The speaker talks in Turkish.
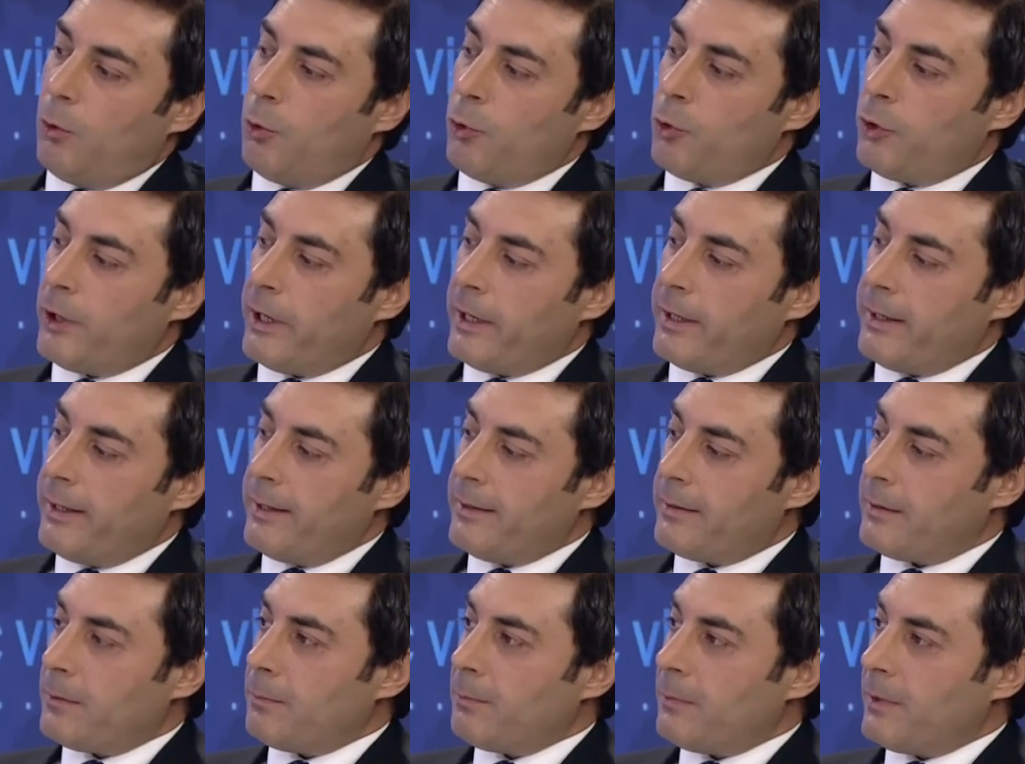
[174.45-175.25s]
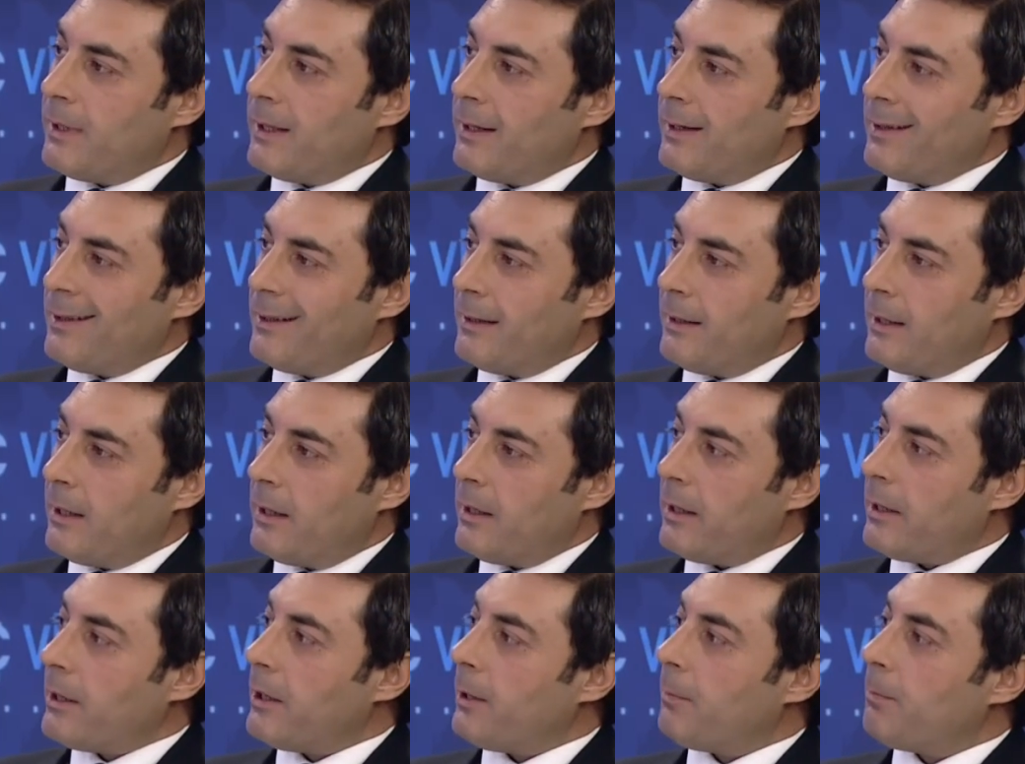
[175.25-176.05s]
Online eğitimde
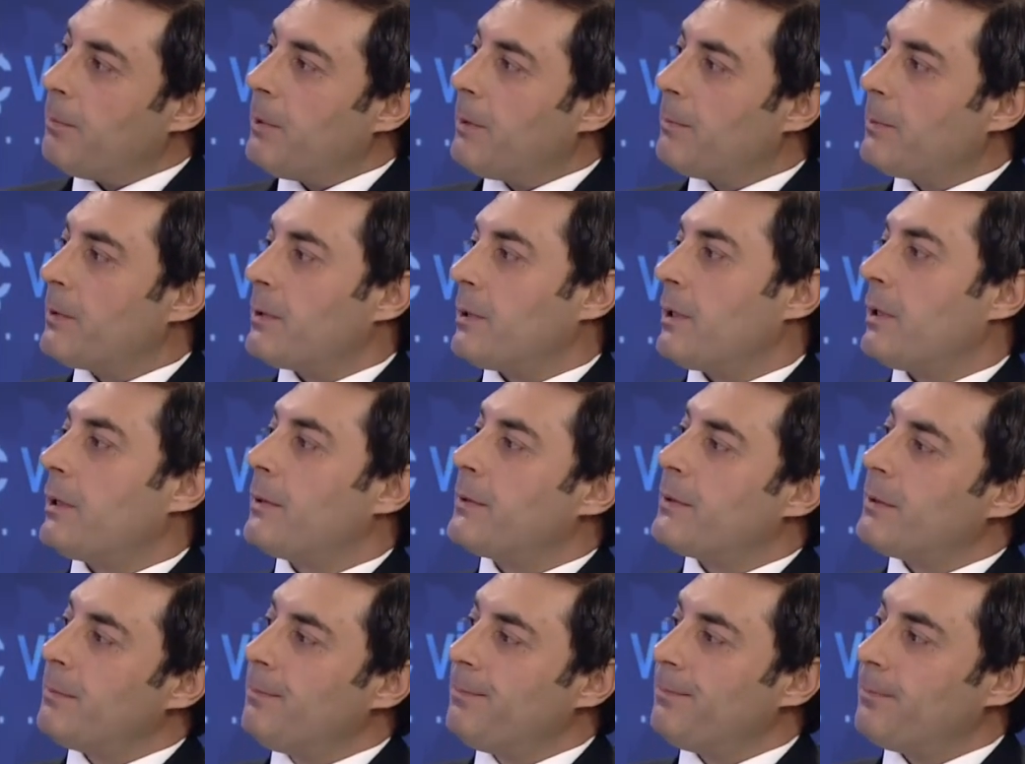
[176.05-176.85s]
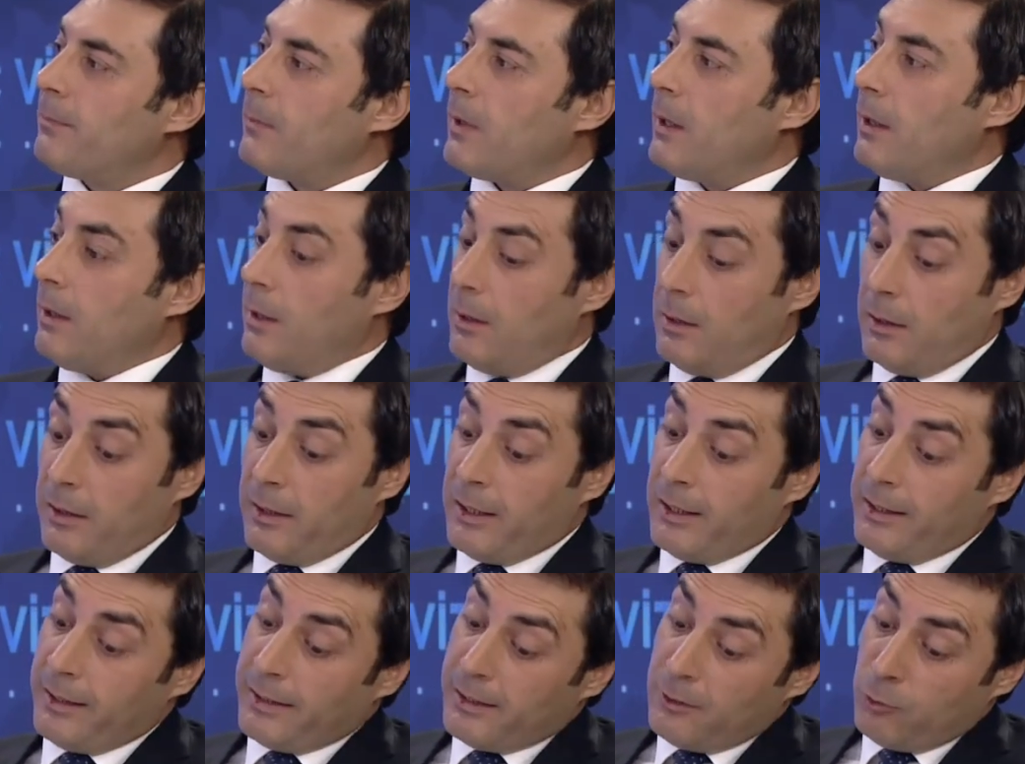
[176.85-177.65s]
neler yapmamız lazım?
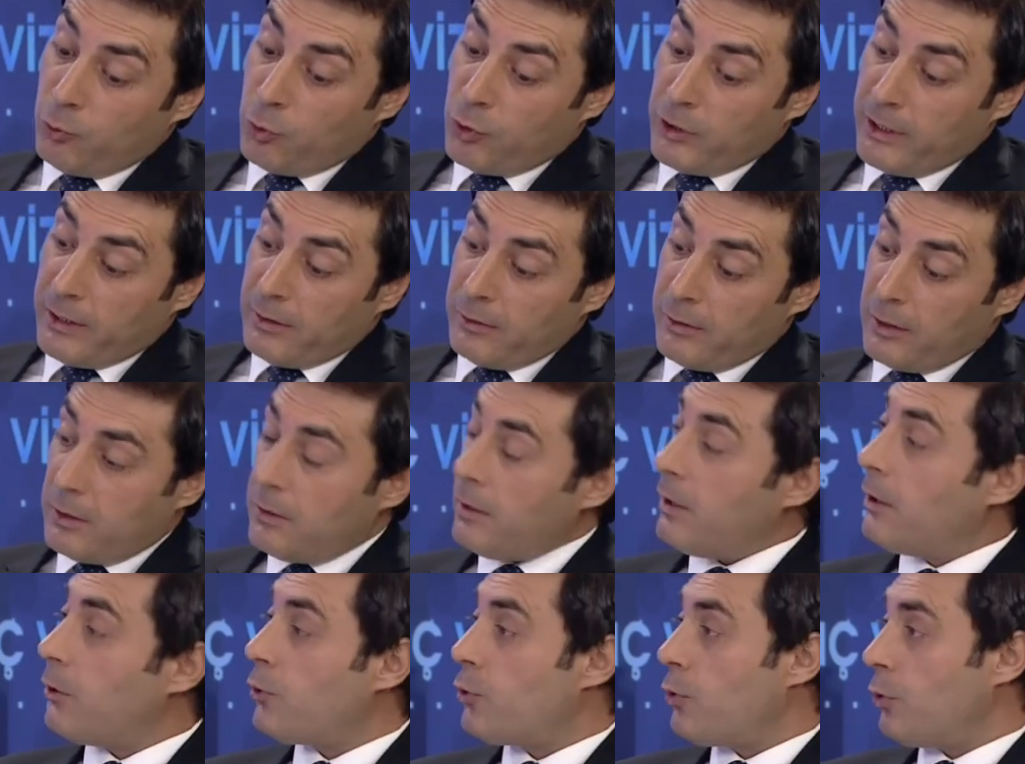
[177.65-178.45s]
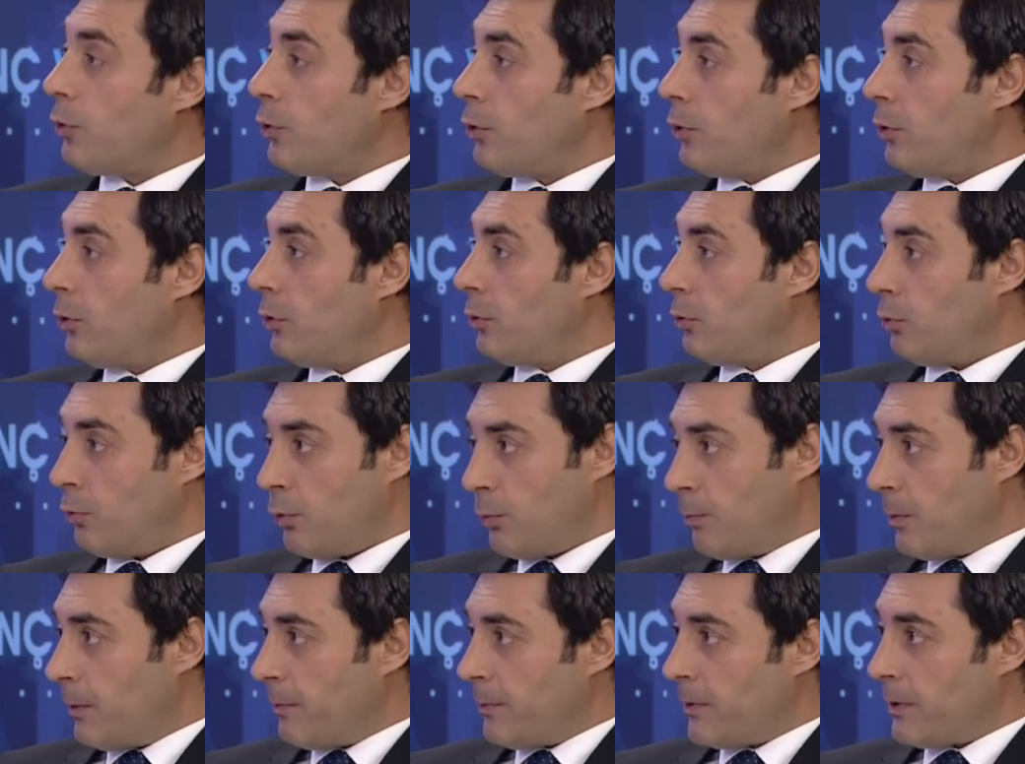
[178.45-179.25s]
Nelerin üzerinde daha çok
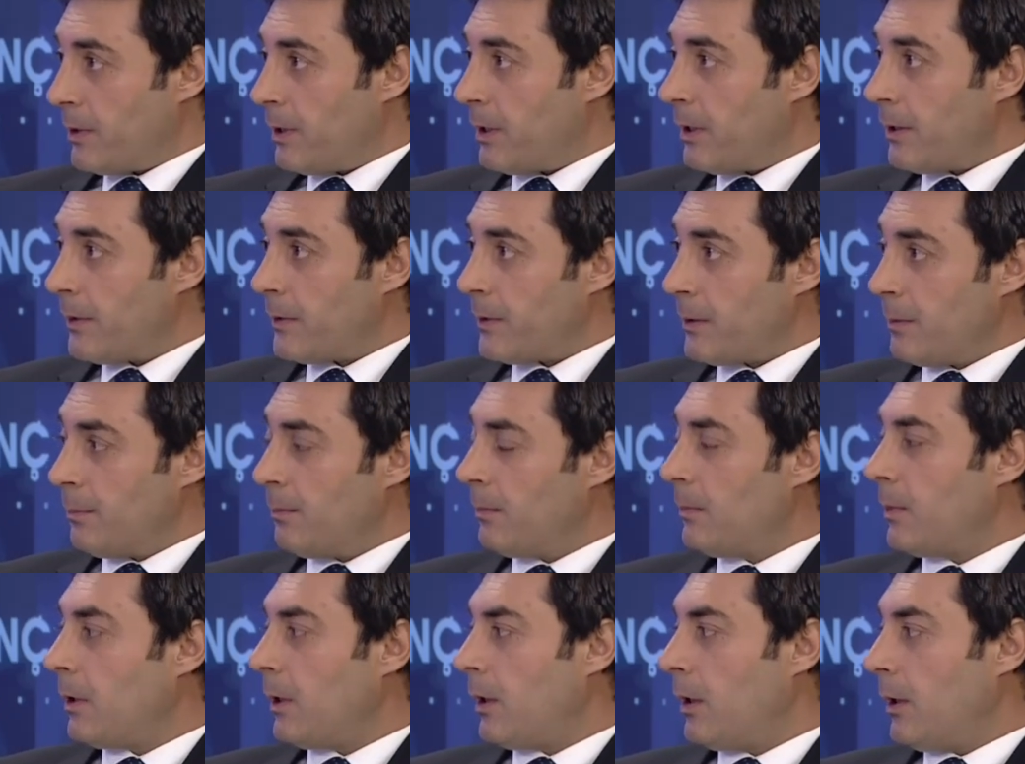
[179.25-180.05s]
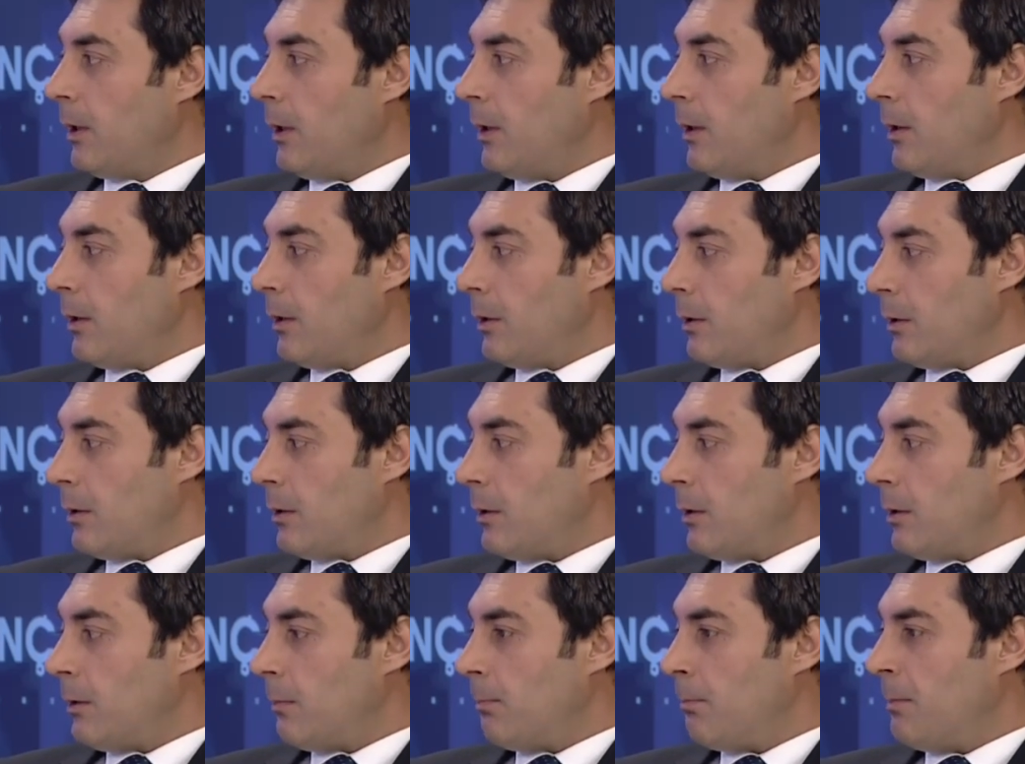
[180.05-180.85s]
durmamız lazım?
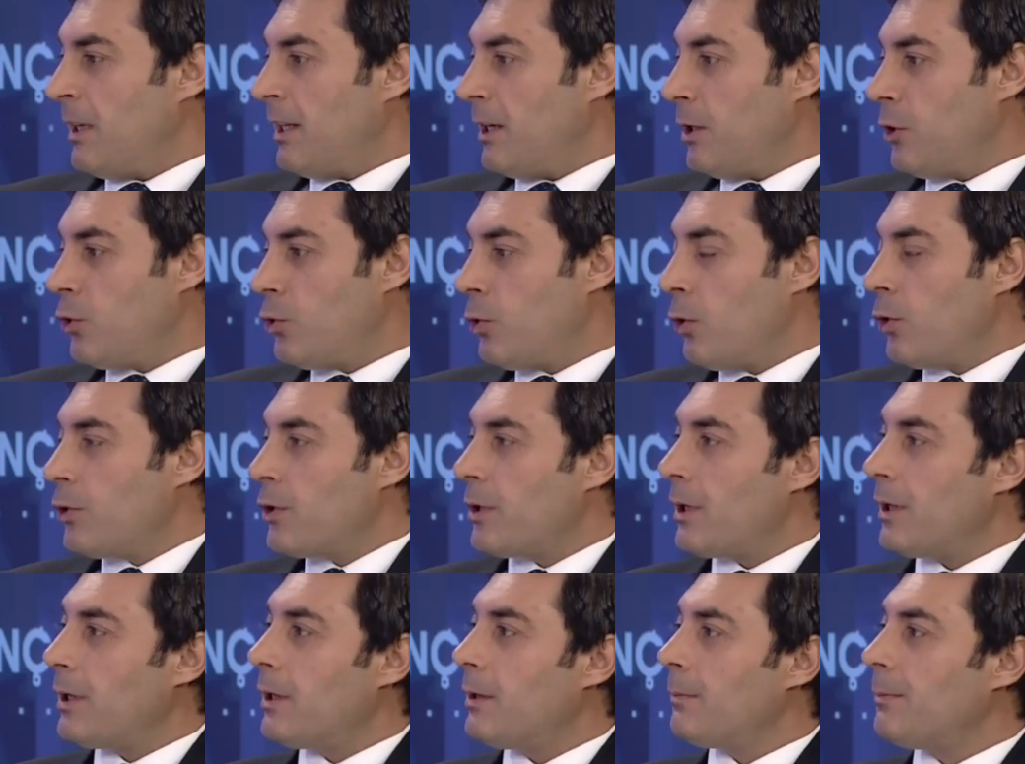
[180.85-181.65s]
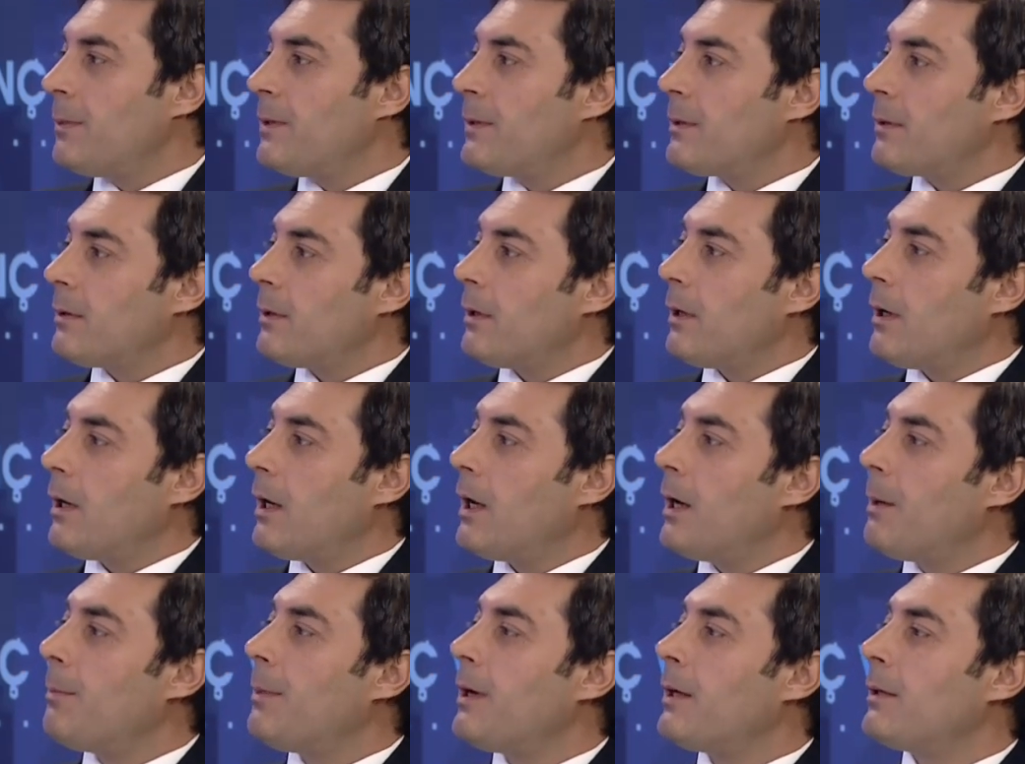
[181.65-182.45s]
E, birinci önceliğimiz
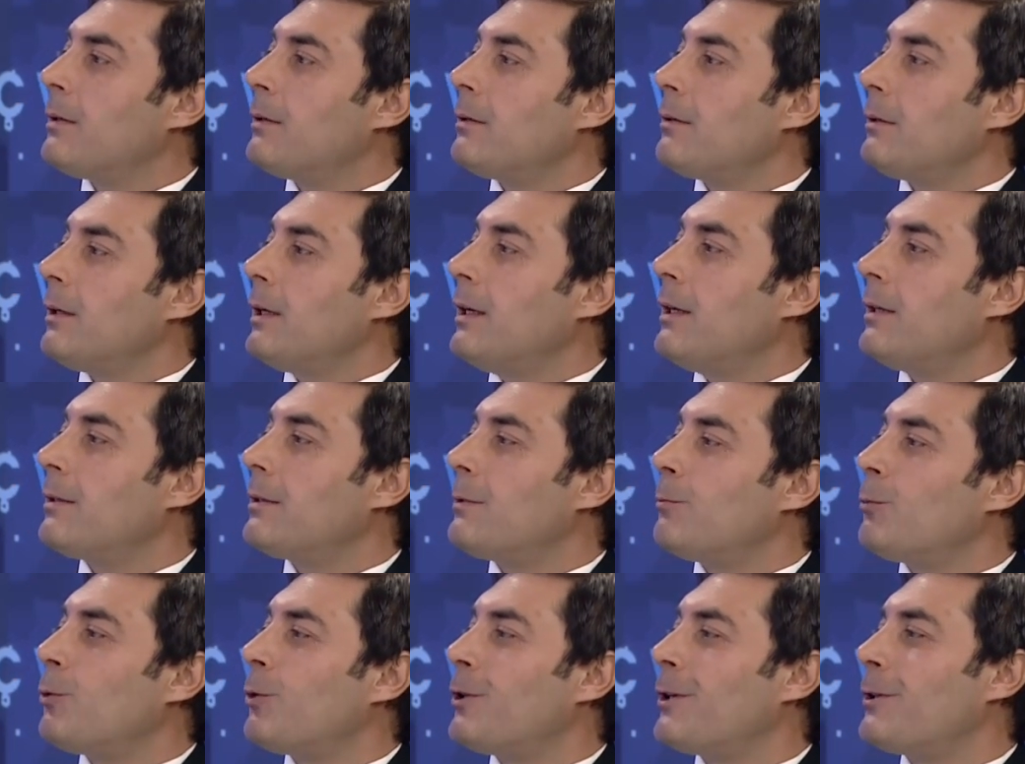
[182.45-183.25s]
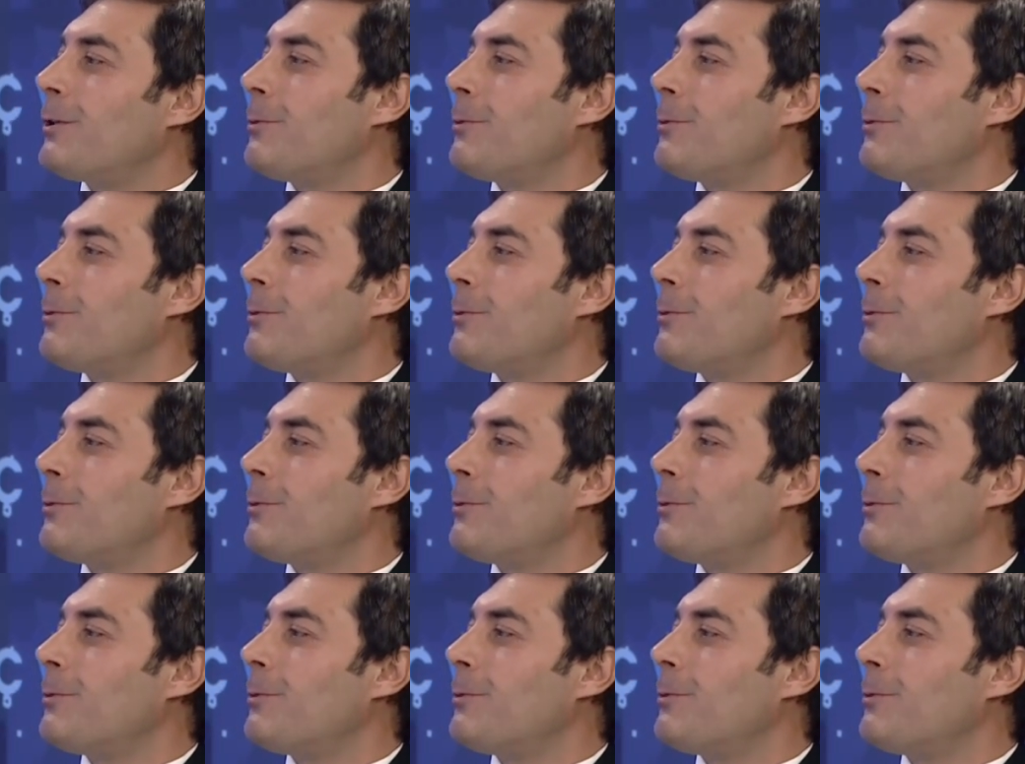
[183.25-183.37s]
hemen eğitim